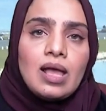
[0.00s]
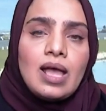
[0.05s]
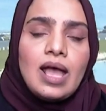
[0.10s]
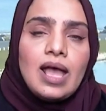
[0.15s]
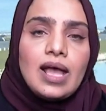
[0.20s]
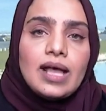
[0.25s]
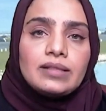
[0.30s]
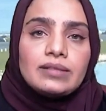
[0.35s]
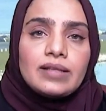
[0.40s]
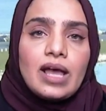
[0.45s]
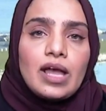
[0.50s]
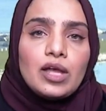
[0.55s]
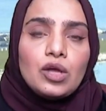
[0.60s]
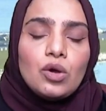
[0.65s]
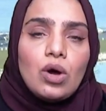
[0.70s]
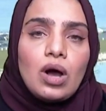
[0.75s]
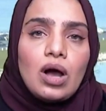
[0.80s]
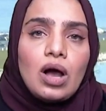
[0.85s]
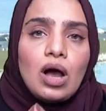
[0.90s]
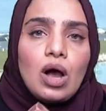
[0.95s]

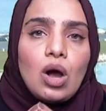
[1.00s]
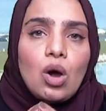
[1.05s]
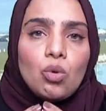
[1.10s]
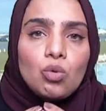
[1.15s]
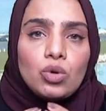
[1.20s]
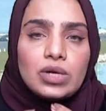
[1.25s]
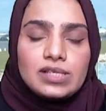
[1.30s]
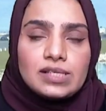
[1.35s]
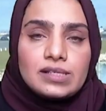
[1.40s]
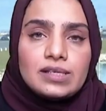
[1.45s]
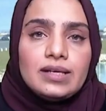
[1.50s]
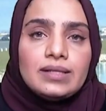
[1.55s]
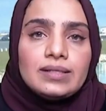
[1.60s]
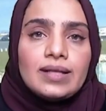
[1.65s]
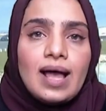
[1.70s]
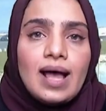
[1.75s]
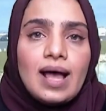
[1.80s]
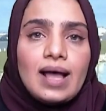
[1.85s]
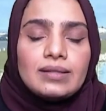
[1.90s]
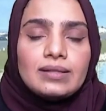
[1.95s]
التهيئة أو
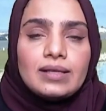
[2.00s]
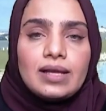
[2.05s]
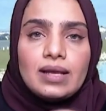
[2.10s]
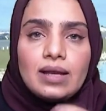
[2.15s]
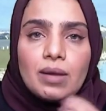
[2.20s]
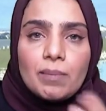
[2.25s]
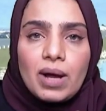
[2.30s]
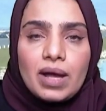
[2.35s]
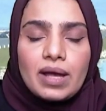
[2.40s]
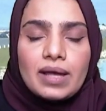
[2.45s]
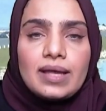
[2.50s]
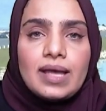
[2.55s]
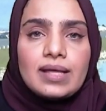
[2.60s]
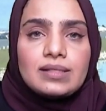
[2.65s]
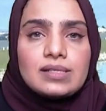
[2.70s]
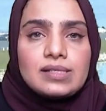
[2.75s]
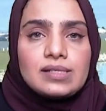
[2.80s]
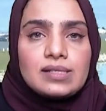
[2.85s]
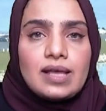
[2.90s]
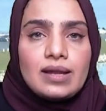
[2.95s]
الاستعداد إلى بقية
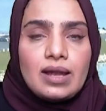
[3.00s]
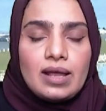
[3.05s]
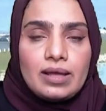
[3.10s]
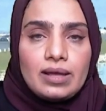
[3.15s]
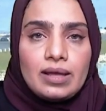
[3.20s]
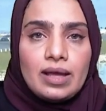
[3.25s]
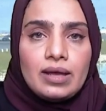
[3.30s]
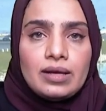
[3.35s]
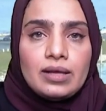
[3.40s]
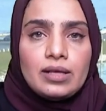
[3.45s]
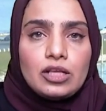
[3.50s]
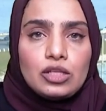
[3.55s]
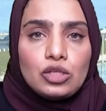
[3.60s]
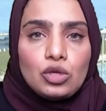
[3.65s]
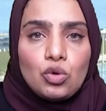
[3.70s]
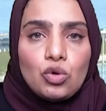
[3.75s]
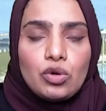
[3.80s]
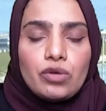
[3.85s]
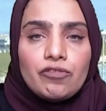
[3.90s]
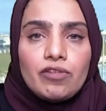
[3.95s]
السنة يعني
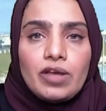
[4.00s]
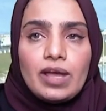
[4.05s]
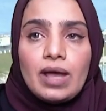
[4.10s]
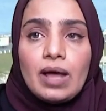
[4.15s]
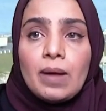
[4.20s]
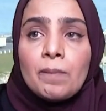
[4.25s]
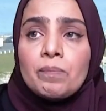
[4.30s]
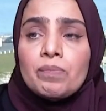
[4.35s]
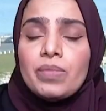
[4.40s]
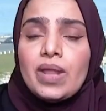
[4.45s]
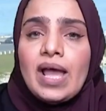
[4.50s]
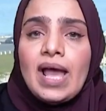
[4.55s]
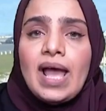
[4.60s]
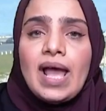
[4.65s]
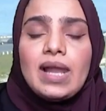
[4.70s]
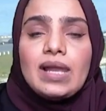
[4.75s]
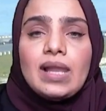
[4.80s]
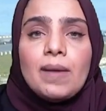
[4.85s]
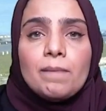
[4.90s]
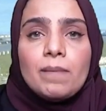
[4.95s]
تكون فيها
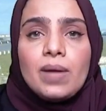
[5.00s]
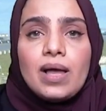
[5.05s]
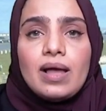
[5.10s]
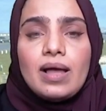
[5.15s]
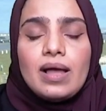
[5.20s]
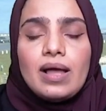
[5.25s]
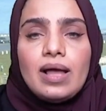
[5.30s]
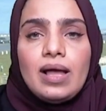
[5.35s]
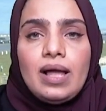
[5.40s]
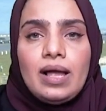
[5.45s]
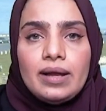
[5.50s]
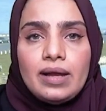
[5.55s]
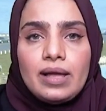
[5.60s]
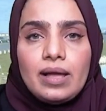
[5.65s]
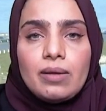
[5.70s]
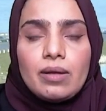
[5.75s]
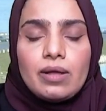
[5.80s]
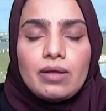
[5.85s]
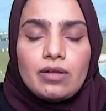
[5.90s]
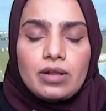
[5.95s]
لما
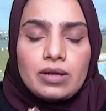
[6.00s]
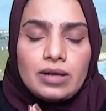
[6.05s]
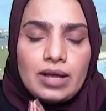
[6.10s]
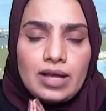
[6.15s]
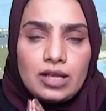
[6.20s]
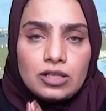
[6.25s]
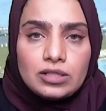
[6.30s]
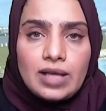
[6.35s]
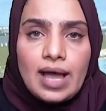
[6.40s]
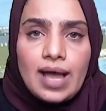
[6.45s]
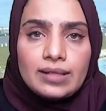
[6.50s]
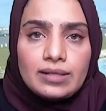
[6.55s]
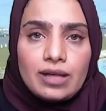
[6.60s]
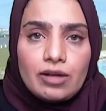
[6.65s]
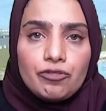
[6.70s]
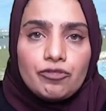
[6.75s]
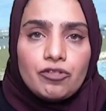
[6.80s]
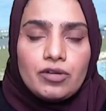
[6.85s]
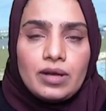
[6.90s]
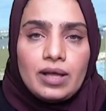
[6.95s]
احنا نحط
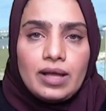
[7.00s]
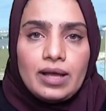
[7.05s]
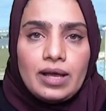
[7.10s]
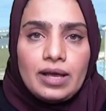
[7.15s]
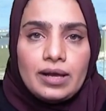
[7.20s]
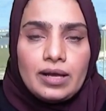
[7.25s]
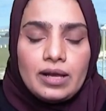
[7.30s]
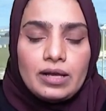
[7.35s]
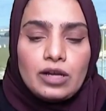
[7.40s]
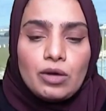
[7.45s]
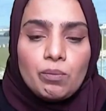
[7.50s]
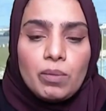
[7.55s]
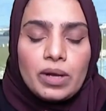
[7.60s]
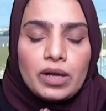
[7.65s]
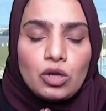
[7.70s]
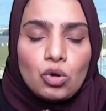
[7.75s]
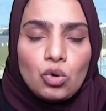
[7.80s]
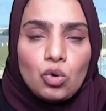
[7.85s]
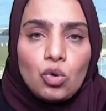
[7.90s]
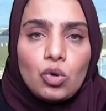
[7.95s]
هدف ان احنا نبغى
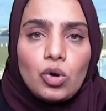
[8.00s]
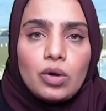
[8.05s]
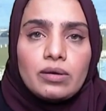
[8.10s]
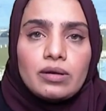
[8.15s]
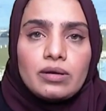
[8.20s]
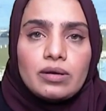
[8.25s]
نكون